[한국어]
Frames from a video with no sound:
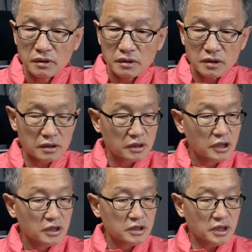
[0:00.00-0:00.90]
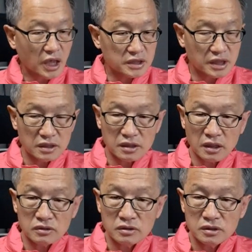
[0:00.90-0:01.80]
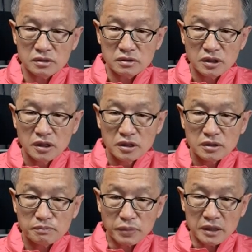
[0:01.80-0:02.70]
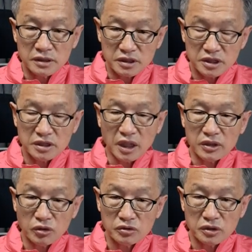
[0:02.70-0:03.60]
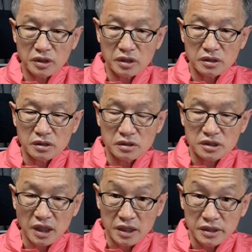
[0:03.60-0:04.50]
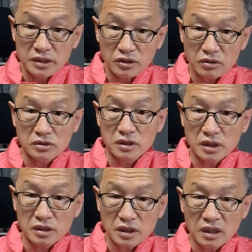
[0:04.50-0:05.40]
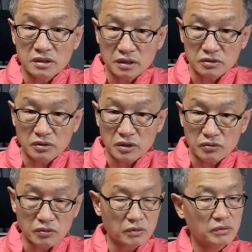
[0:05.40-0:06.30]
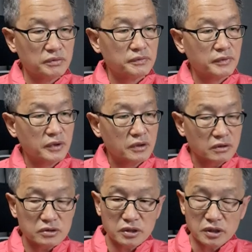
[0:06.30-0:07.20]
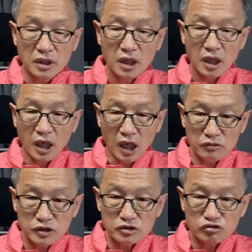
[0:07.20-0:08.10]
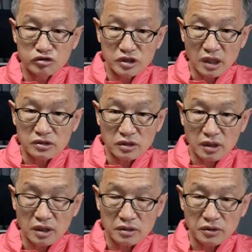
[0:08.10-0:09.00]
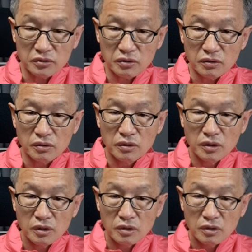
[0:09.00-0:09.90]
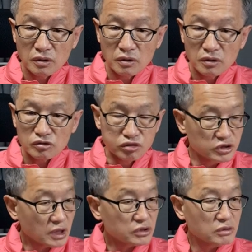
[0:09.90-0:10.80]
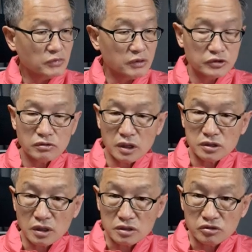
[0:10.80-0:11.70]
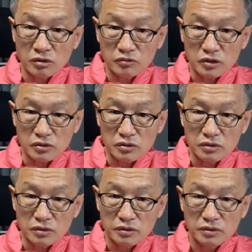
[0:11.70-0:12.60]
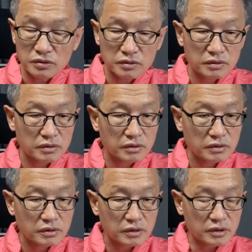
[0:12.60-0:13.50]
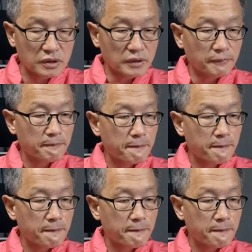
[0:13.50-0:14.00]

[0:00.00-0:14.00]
그러니까 이 학살이라는 거는 반드시 대통령의 그 사인이 떨어져야 가능한 거라고. 그래서 아무리 군장성이라 하더라도 군장성 마음대로 학살할 수는 없는 거예요. 근데